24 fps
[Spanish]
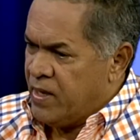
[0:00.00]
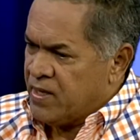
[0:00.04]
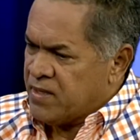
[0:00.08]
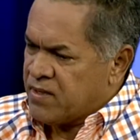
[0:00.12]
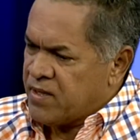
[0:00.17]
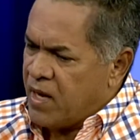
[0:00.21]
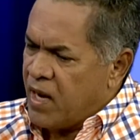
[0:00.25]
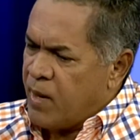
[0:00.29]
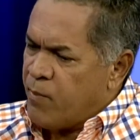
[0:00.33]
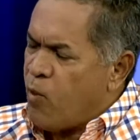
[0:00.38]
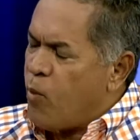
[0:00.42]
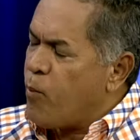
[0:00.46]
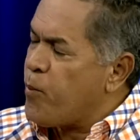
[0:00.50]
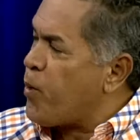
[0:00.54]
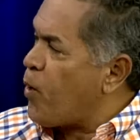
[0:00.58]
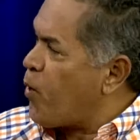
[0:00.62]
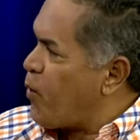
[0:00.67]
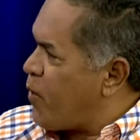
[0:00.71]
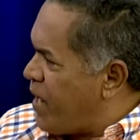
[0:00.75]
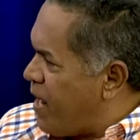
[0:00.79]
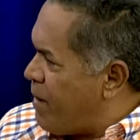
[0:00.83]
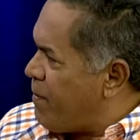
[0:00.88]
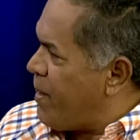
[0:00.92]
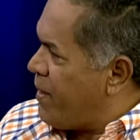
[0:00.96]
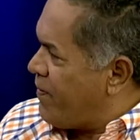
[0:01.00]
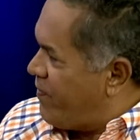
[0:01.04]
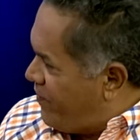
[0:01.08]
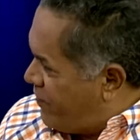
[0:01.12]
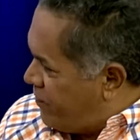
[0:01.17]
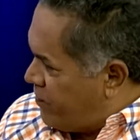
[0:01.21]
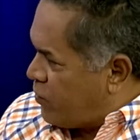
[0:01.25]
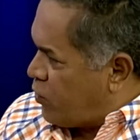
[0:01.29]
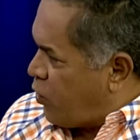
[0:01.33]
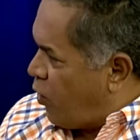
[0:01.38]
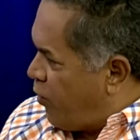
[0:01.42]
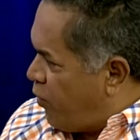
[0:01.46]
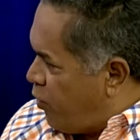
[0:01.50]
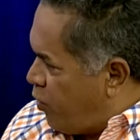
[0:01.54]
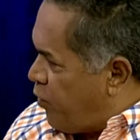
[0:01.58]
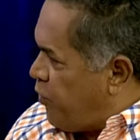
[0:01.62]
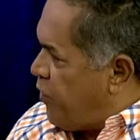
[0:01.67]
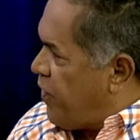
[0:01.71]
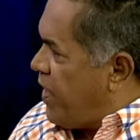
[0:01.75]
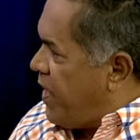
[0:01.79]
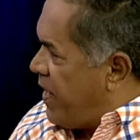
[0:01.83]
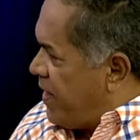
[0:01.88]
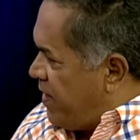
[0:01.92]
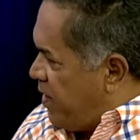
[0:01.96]
Tenemos un programa todos los
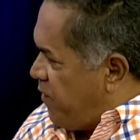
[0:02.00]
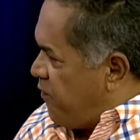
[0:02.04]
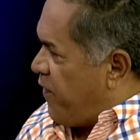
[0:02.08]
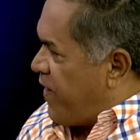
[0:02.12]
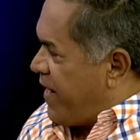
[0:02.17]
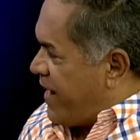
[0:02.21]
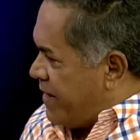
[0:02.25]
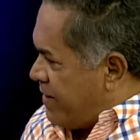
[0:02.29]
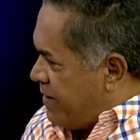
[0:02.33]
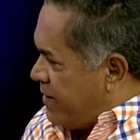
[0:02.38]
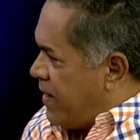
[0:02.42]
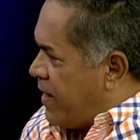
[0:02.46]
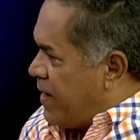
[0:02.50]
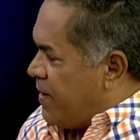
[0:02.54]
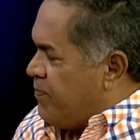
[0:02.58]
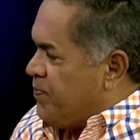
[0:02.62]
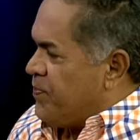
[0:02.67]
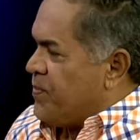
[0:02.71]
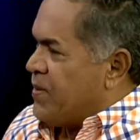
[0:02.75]
días diferente.